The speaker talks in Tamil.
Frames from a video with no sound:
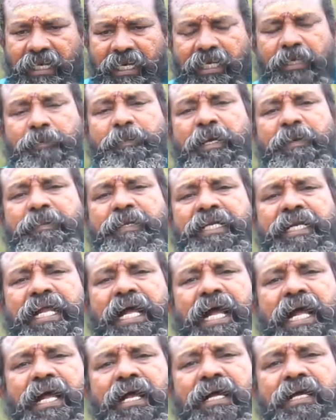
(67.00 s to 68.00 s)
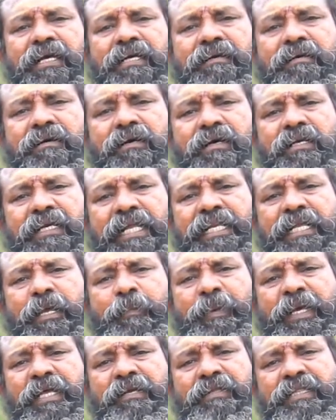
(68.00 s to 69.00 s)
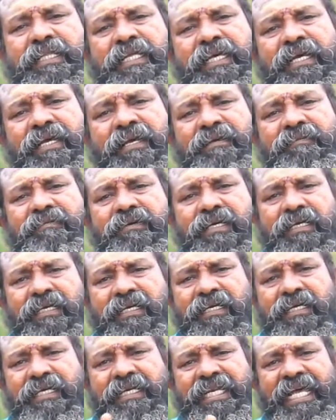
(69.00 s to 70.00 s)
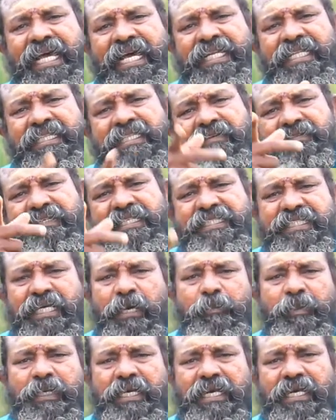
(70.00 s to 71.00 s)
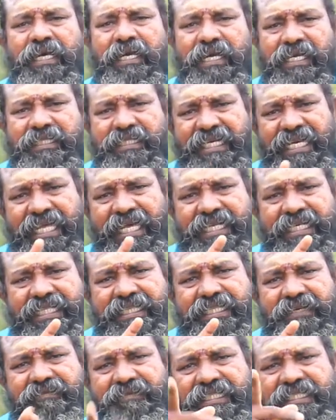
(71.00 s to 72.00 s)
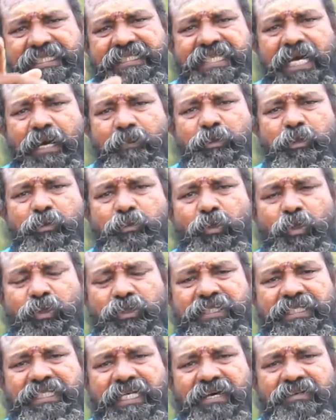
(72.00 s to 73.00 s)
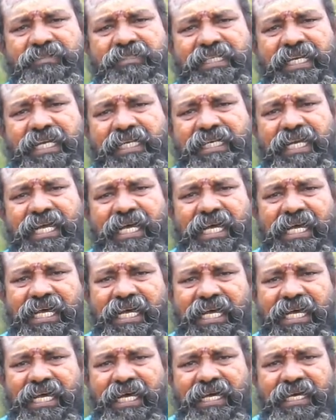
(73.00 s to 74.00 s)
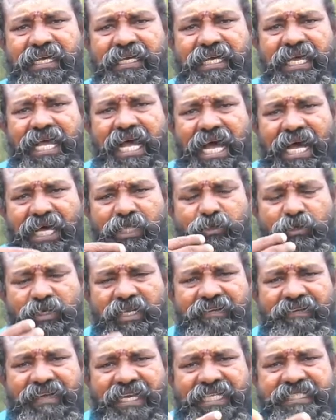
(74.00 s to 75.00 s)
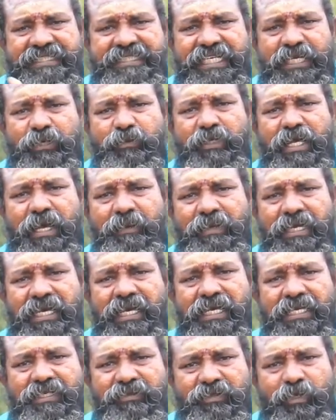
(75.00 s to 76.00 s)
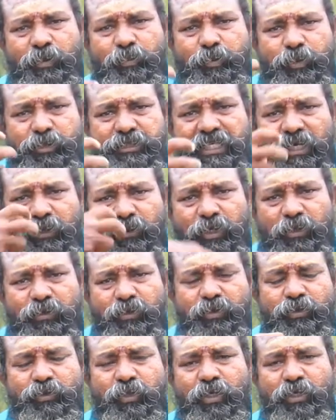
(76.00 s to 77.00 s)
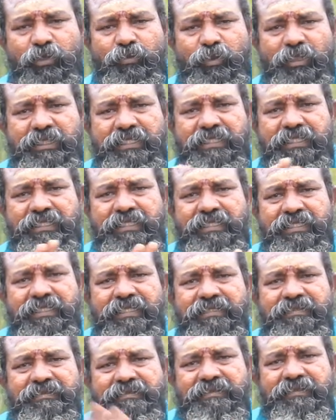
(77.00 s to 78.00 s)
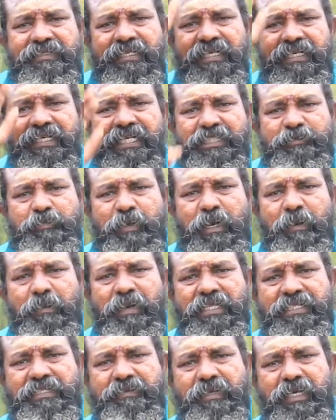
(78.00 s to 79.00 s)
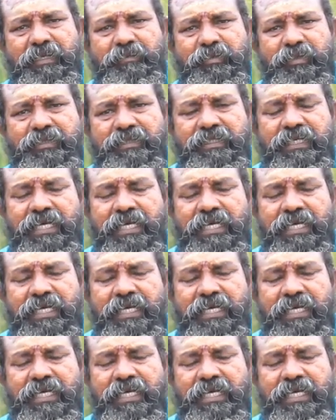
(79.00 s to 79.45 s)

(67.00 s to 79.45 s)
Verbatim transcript: இப்போ எப்படின்னா நிறைய பேர் வந்து நேரம் தவறி சாப்பிட்றாங்க அந்த நேரம் தவறி சாப்பிடும்போது என்ன ஆகுதுனாக்கா அதனுடைய வேலையை செய்ய விடாமல் இவங்க புதுசாக உணவு உட்கொள்ளும் போது கேஸ் ப்ராப்ளம் அதிகமாகி போகுது